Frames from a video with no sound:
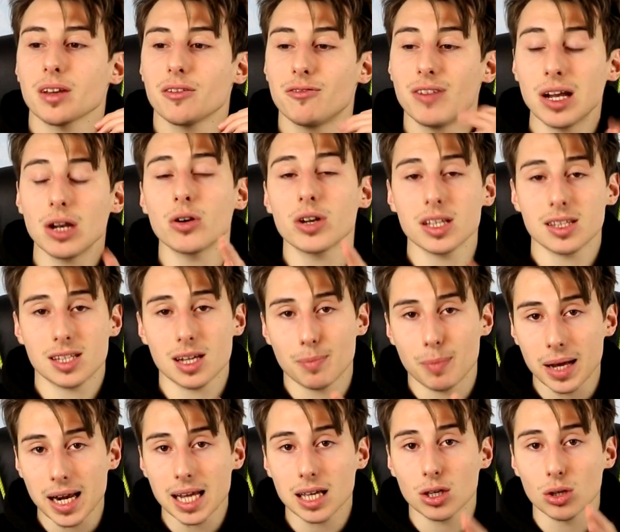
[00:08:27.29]
valorizza
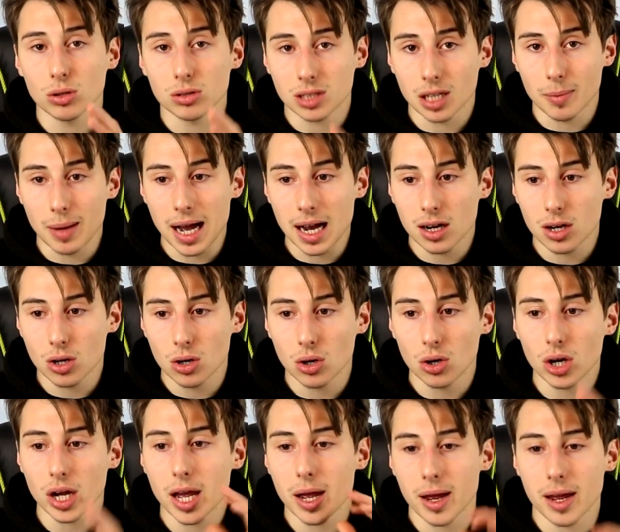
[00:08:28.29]
parecchio il
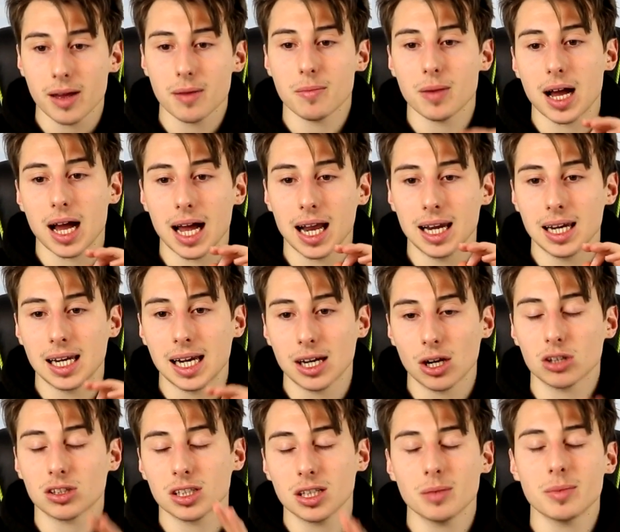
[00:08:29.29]
tabacco e la
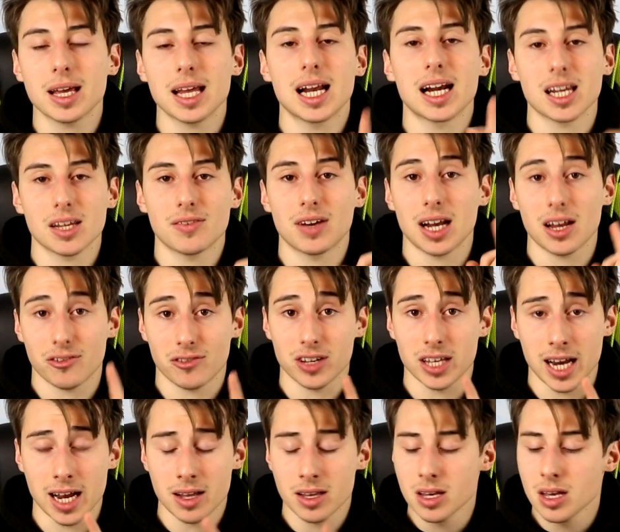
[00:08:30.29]
nota di miele arriva alla
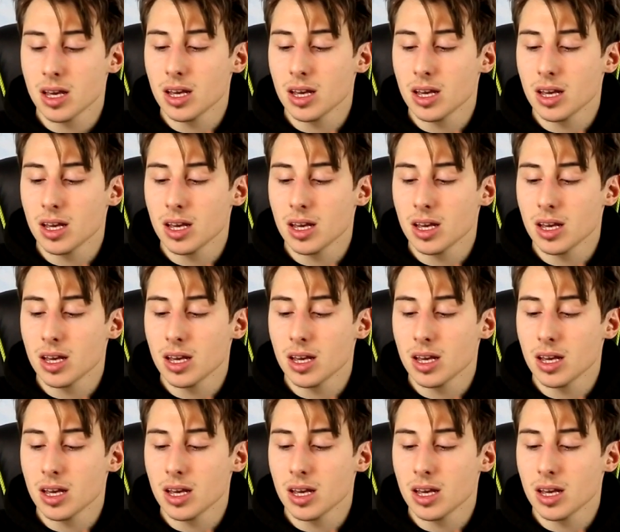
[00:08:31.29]
fine.